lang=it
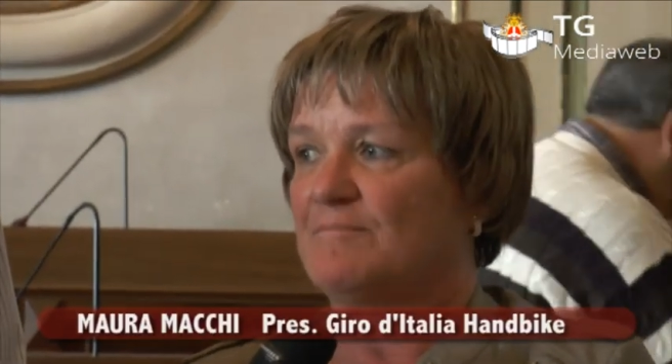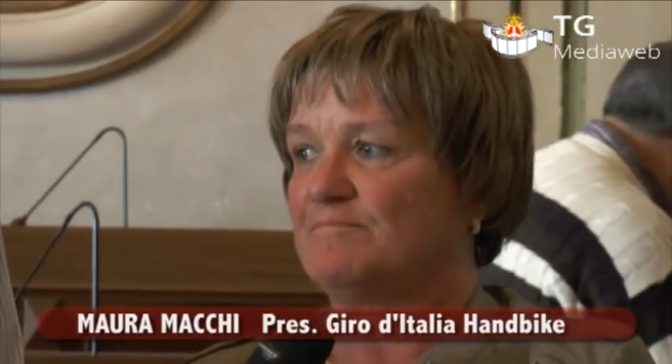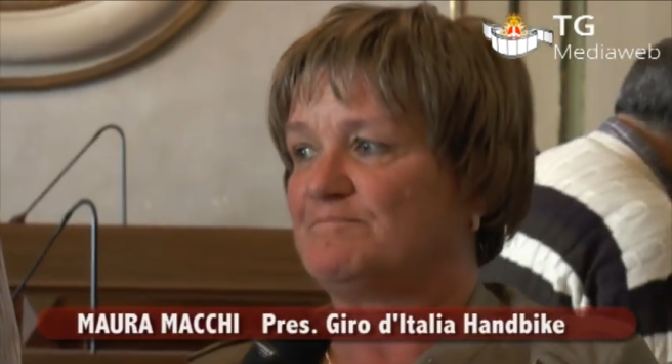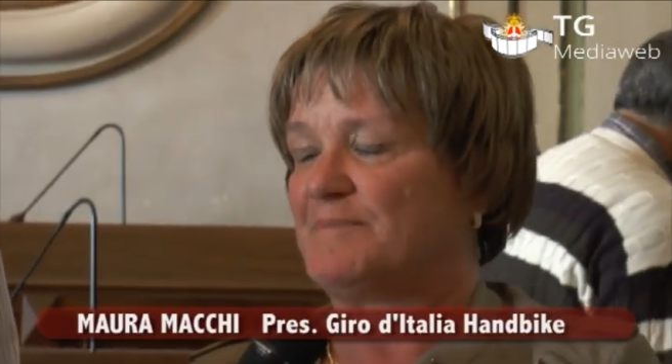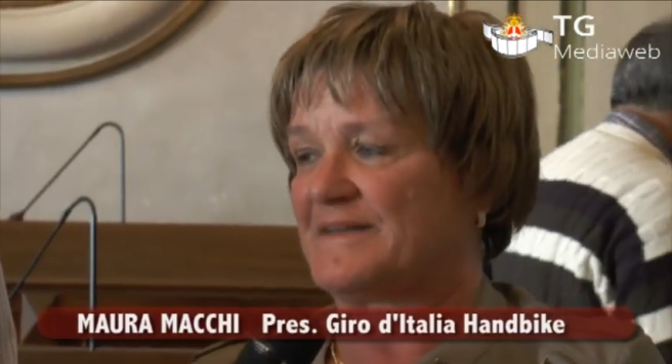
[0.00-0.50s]

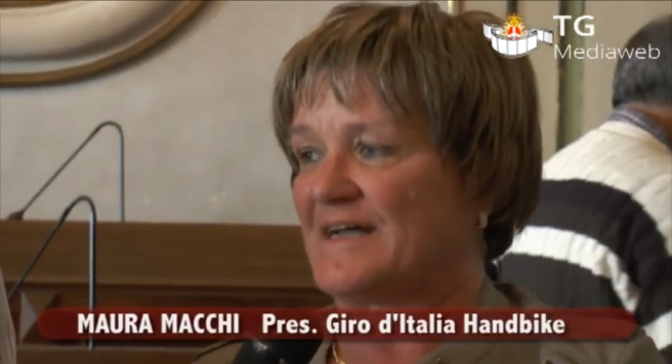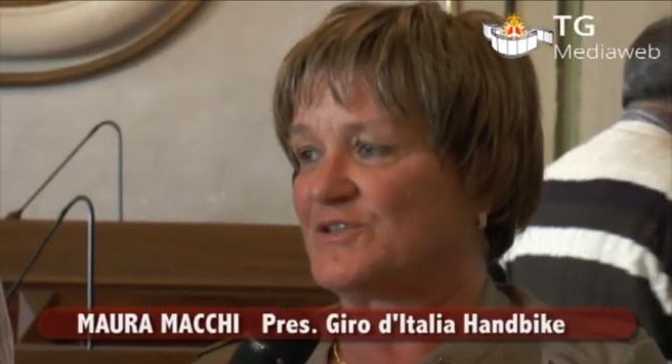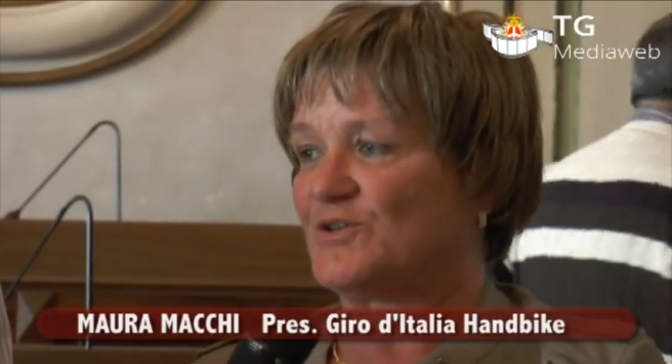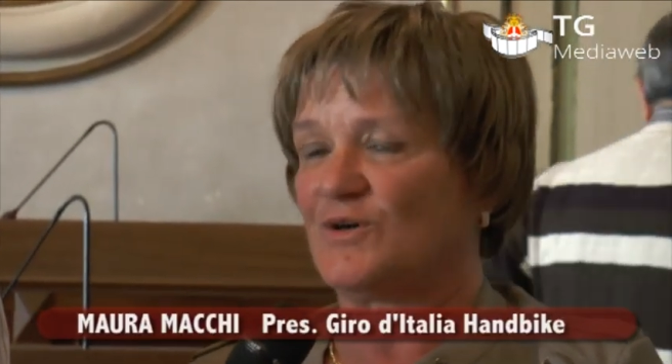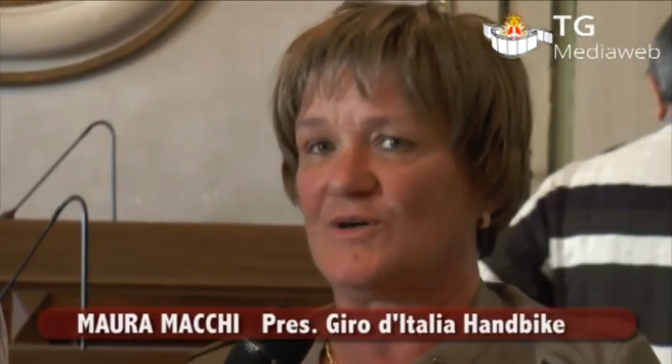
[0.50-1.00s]
mm,
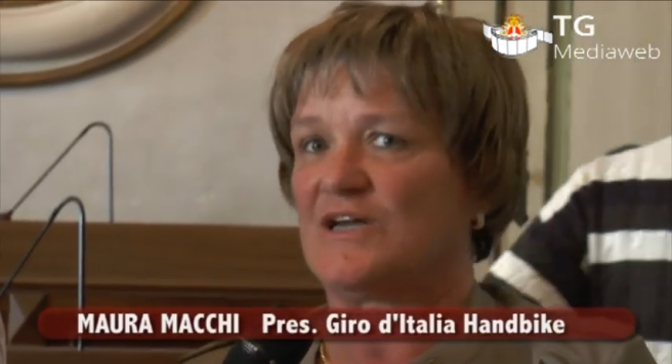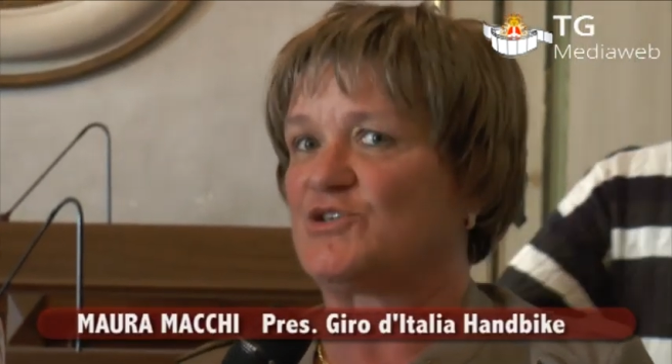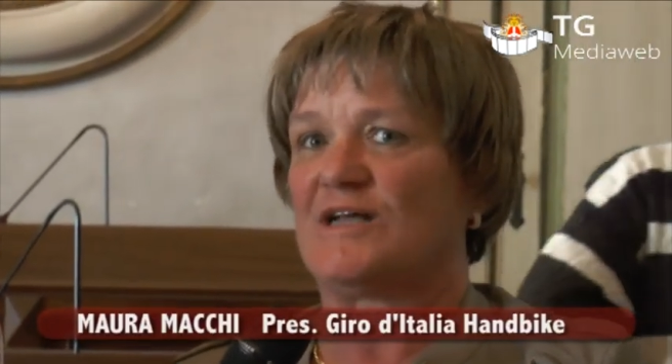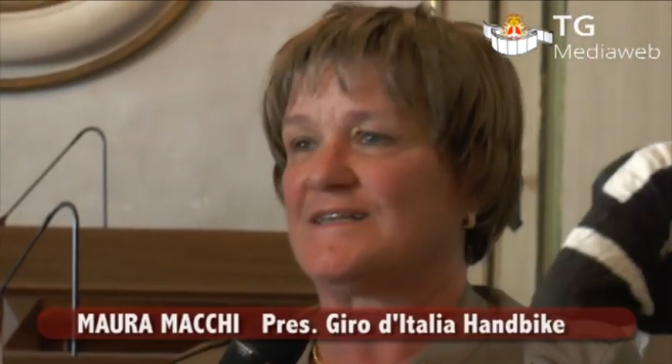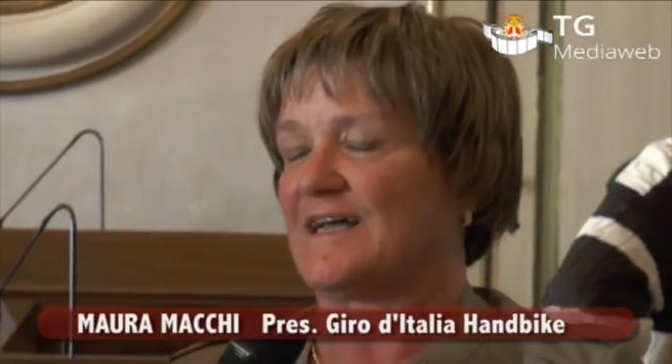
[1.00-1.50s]
Pertanto la
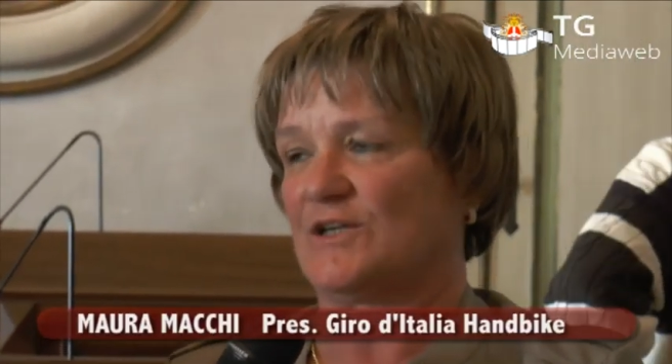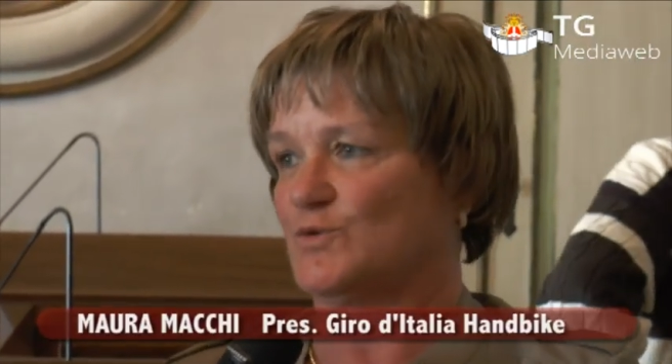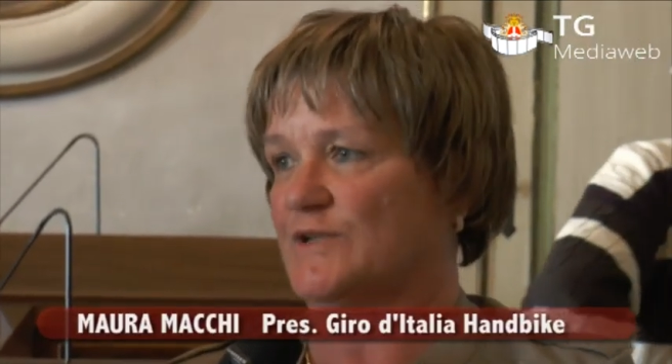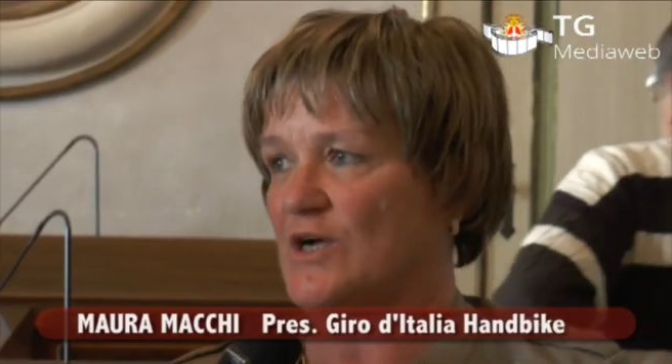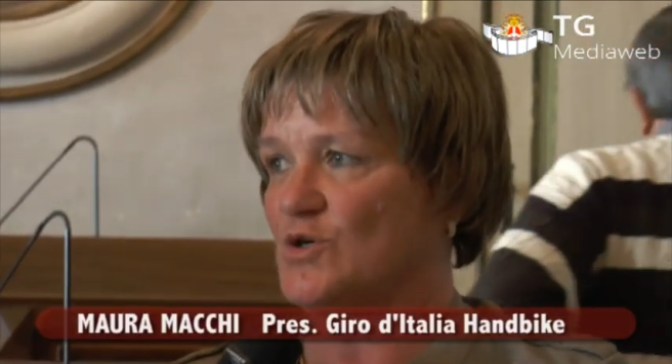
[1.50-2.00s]
scelta è
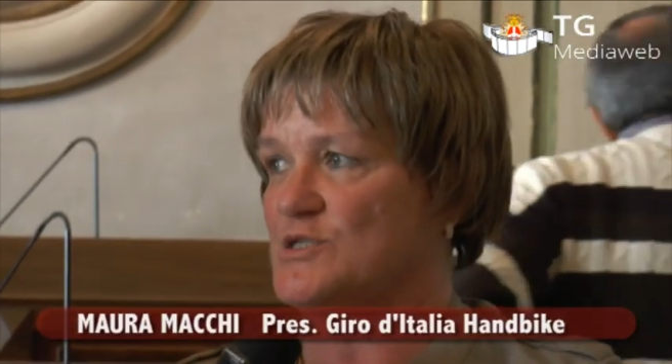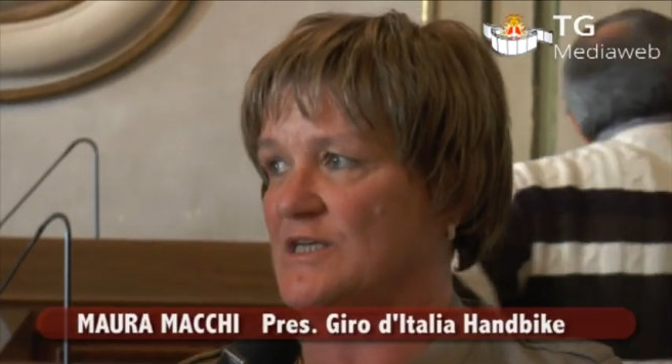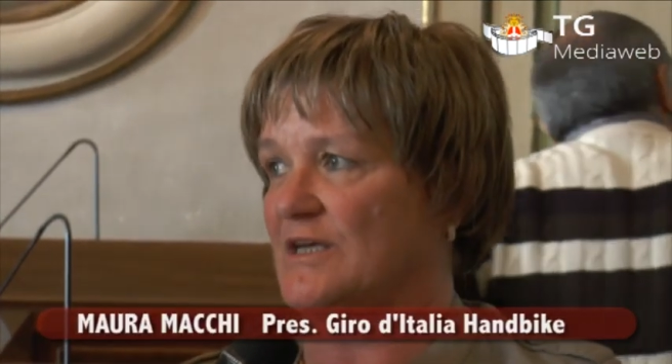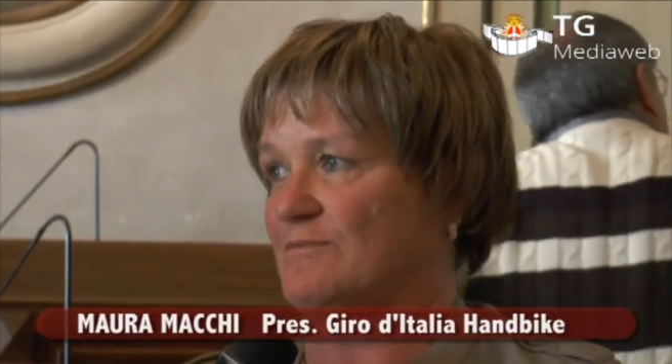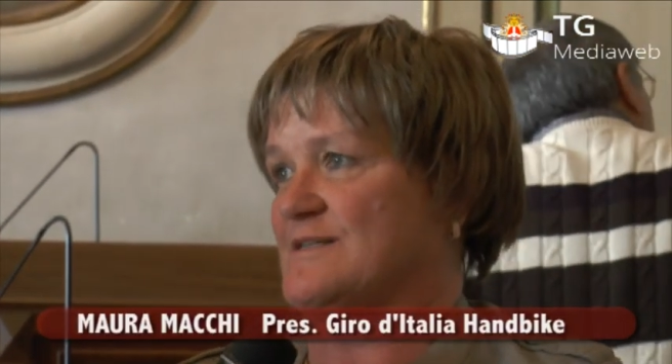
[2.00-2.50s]
caduta così,